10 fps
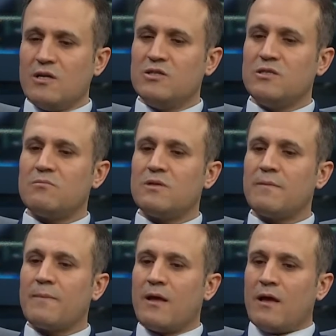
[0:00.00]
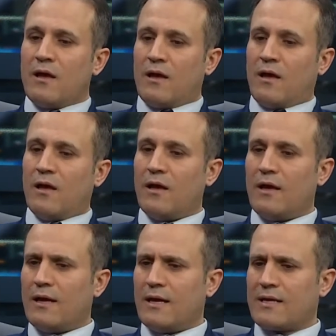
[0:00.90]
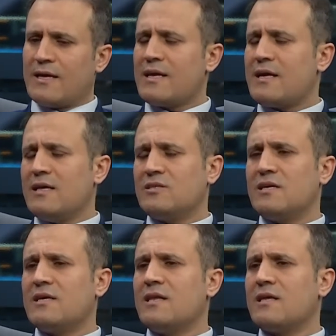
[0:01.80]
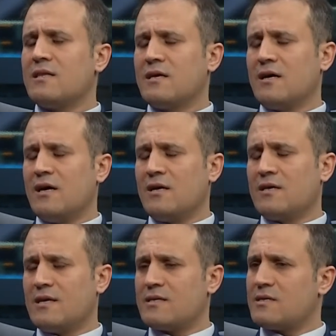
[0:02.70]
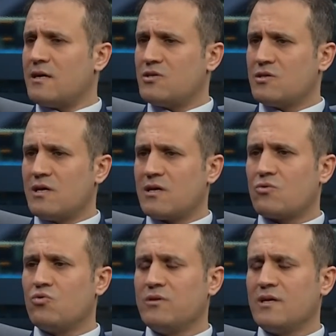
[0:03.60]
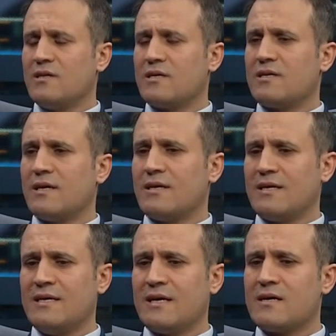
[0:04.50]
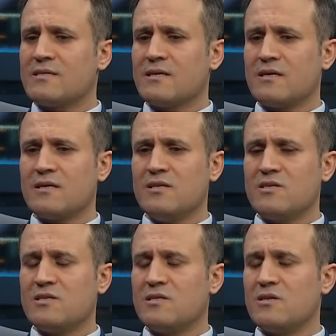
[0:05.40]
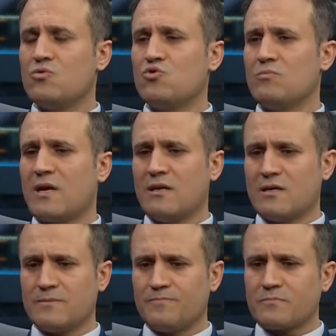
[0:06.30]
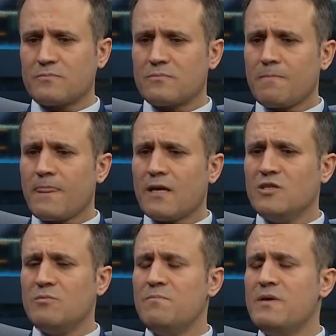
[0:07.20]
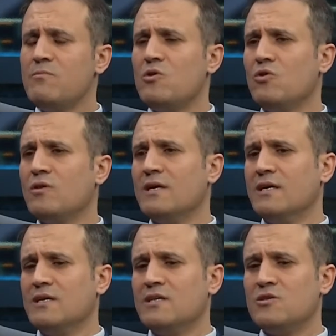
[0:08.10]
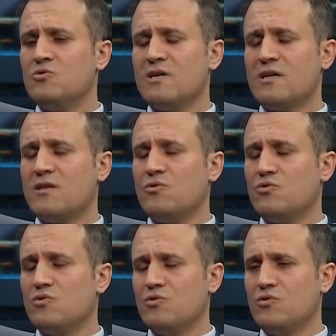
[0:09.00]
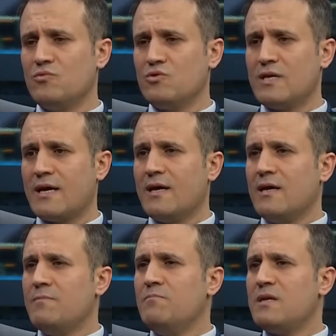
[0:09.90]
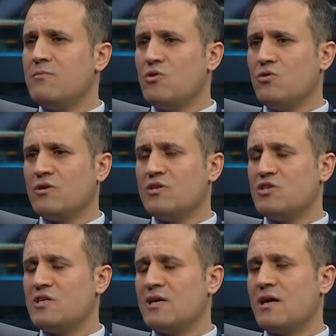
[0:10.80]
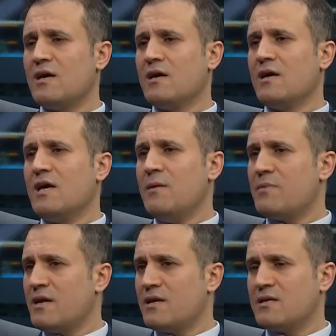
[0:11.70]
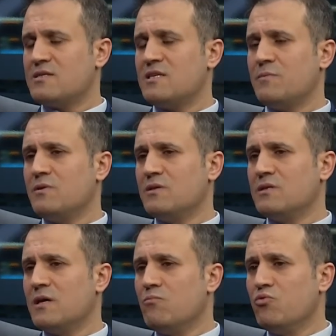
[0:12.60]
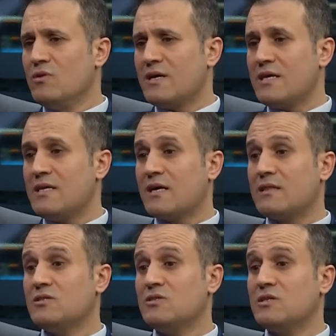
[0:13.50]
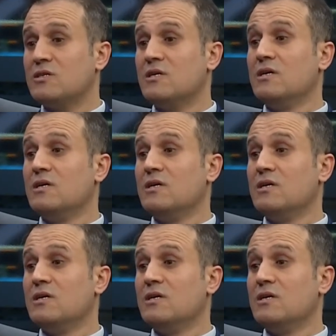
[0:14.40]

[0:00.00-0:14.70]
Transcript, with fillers: Şimdi e, gerek ilaçta gerek de gerekse aşılar kullanılırken yarar zarar ilişkisini düşünmek lazım. Şimdi 1 milyon kişi üzerinde düşündüğümüzde 1 milyon kişiye mRNA'sı yapıldığında bunların yaklaşık